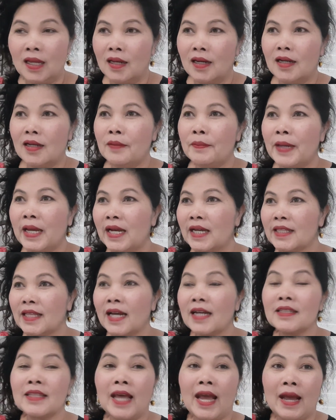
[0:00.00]
หรือแม้กระ
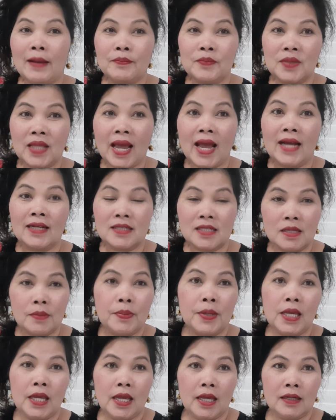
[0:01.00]
ทั่งถามทาง
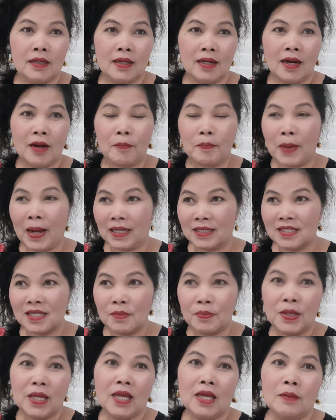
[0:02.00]
GPS เนี่ยเราปัก
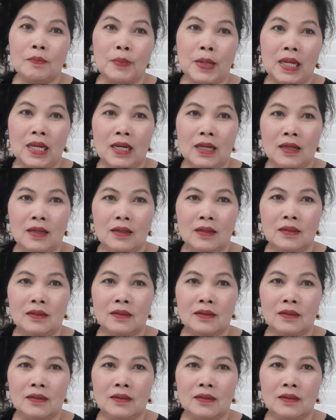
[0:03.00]
GPS ไปเนี่ย